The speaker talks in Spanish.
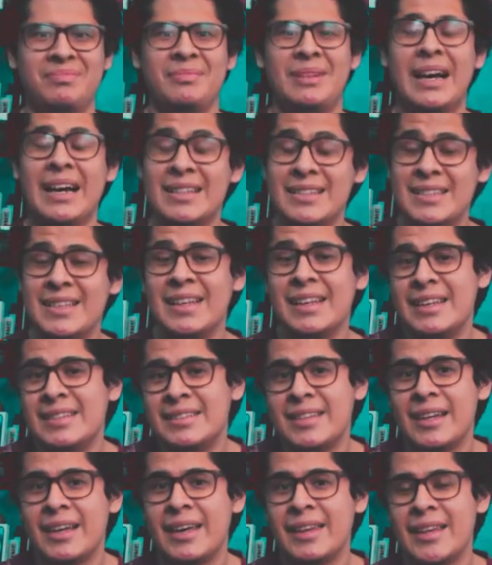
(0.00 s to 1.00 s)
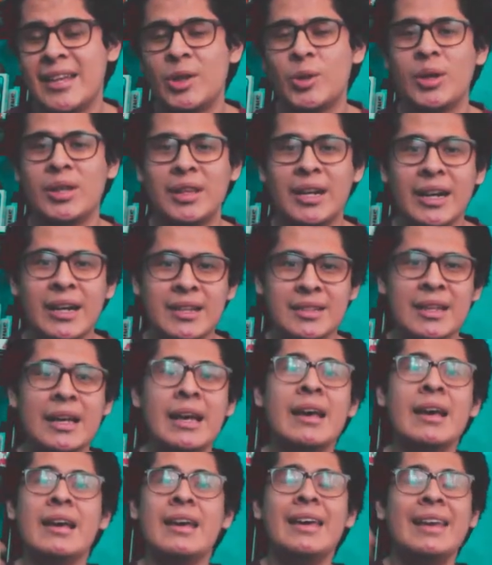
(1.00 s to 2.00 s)
casi está quedando atrás
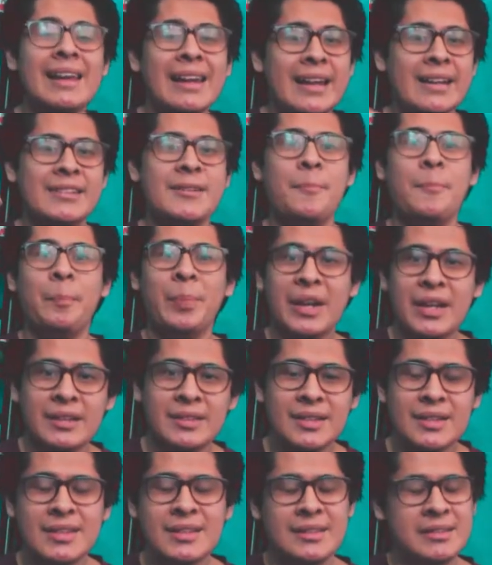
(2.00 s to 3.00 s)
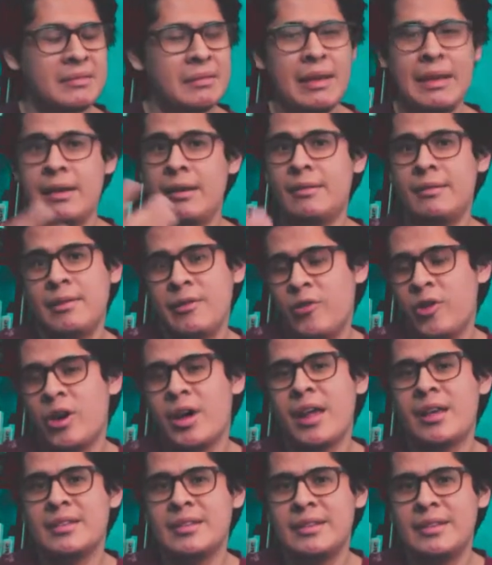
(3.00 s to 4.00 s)
y las empresas
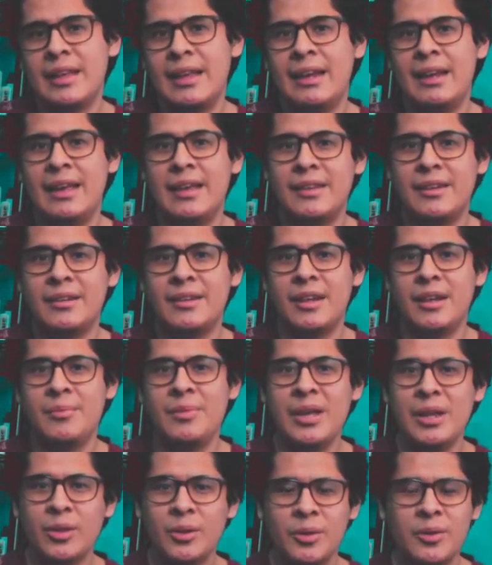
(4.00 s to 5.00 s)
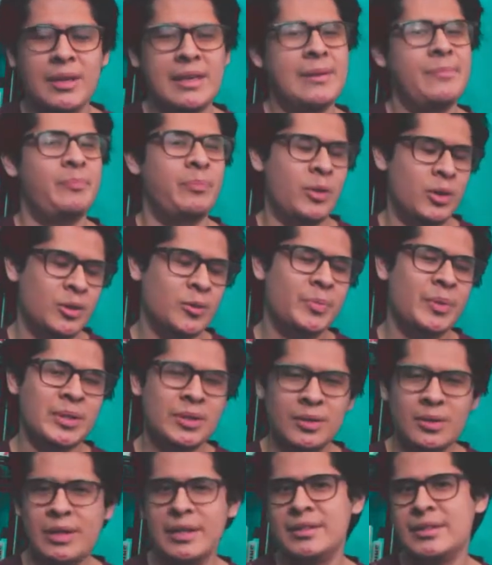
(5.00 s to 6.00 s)
enfocadas en el entretenimiento y por
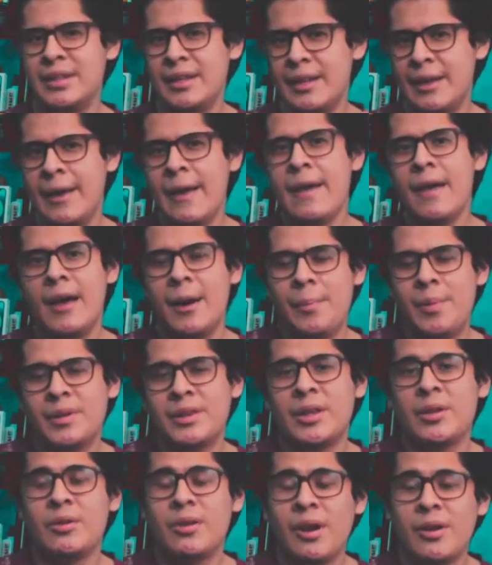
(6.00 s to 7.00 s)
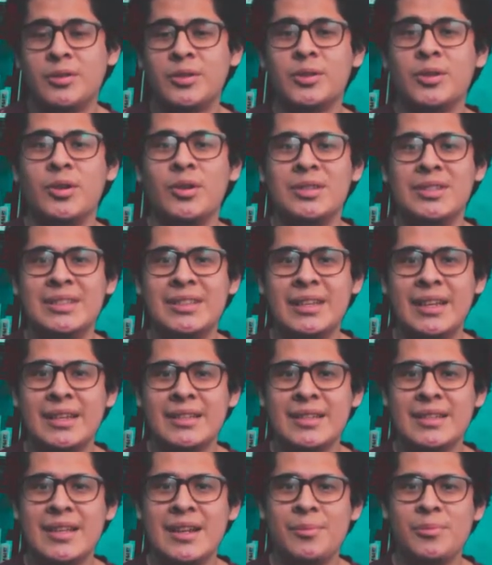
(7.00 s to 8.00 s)
supuesto en este apartado que a nosotros nos
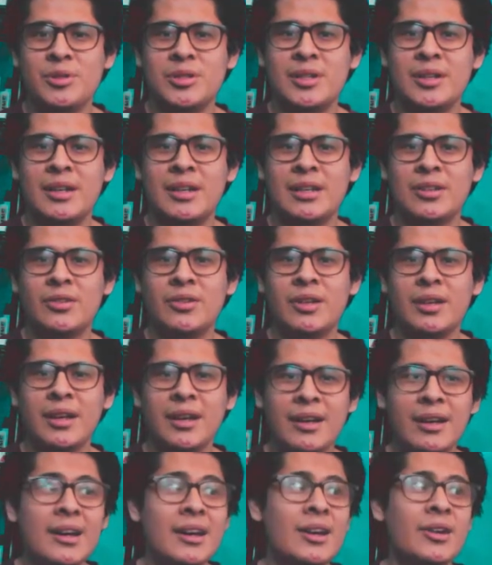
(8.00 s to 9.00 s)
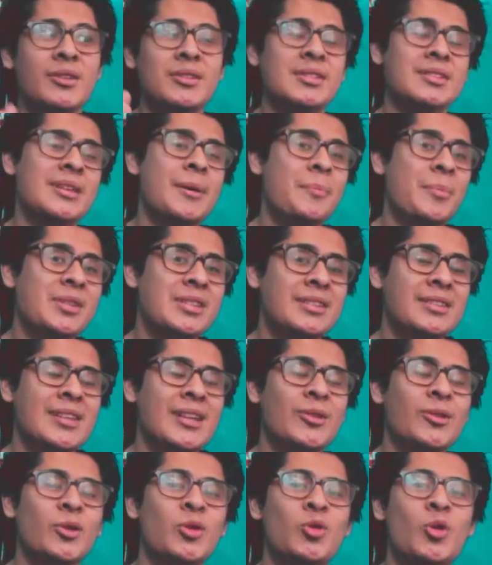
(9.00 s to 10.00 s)
interesa de la música electrónica nos están
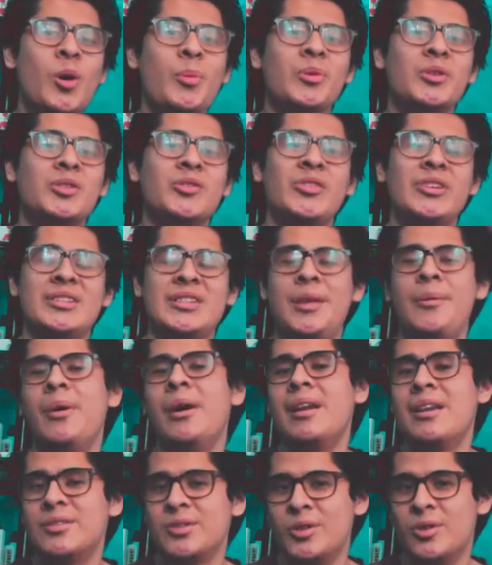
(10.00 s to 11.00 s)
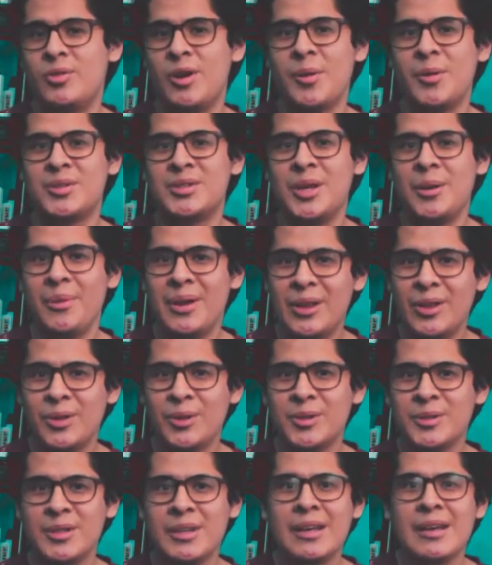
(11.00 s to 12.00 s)
presentando nuevos festivales o nuevos
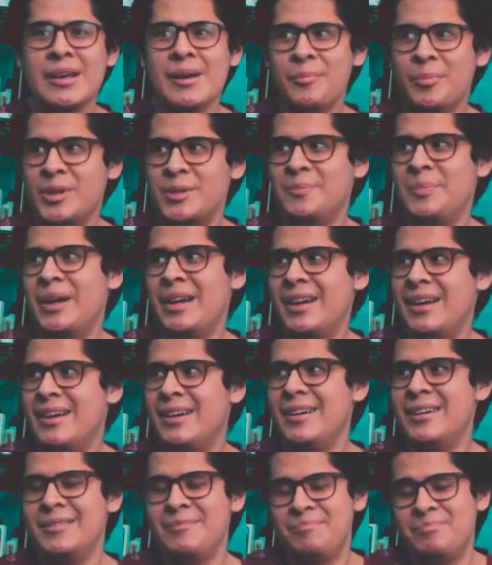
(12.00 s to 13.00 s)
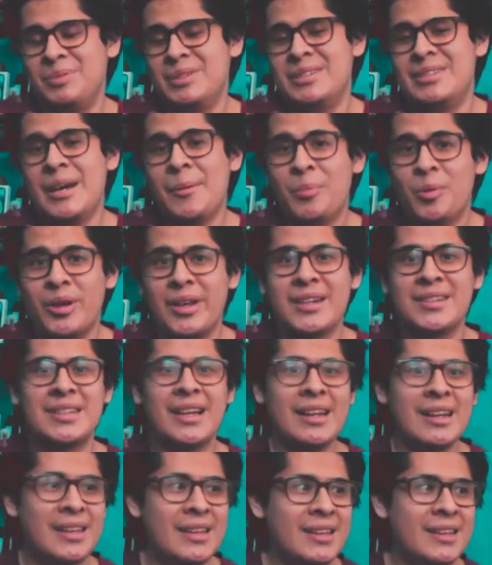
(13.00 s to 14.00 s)
eventos pues para pues ya poder
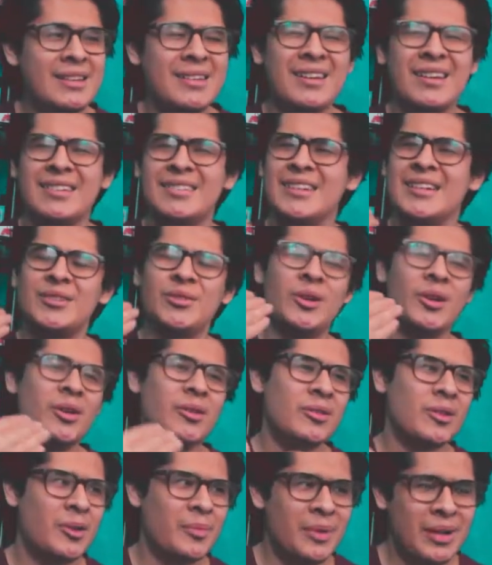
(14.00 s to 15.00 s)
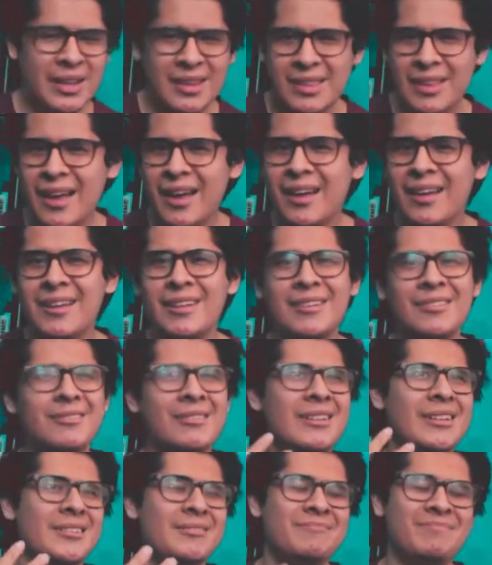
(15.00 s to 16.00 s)
salir, regresar toda la normalidad
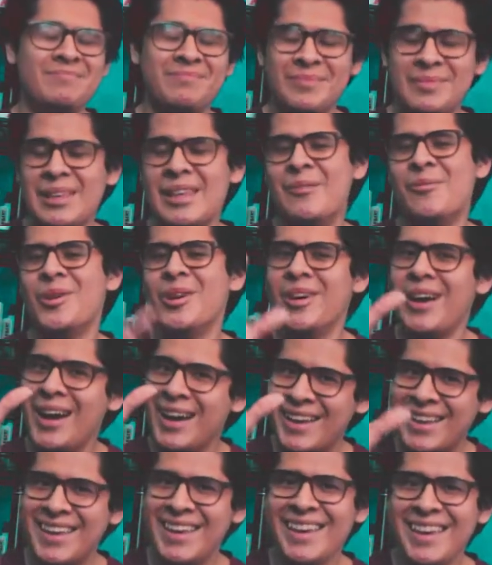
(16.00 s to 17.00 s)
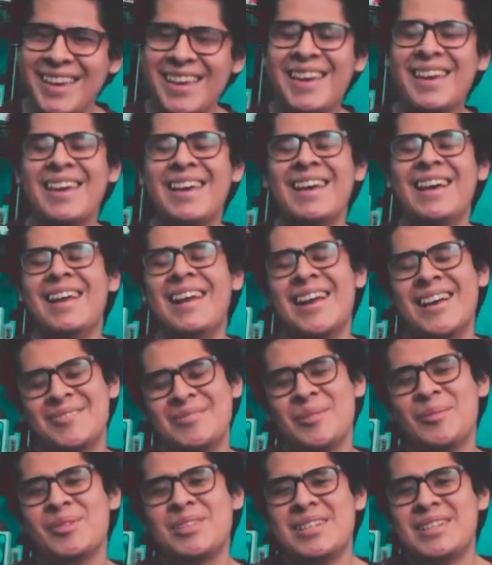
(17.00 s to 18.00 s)
eh, y bueno, aquí las
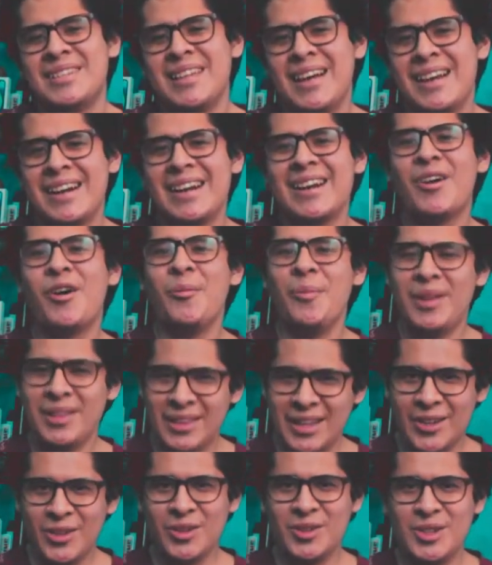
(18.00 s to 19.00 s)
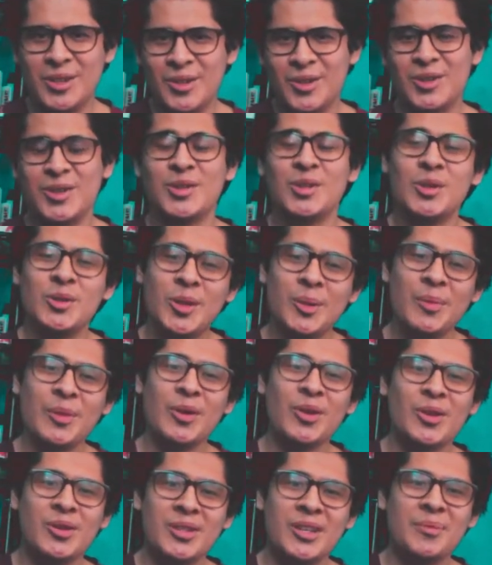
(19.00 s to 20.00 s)
vamos a estar comentando, chicos. Yo soy su
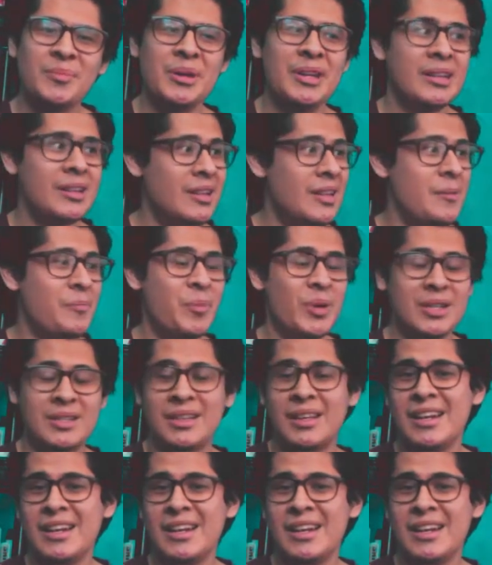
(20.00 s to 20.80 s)
amigo y pues,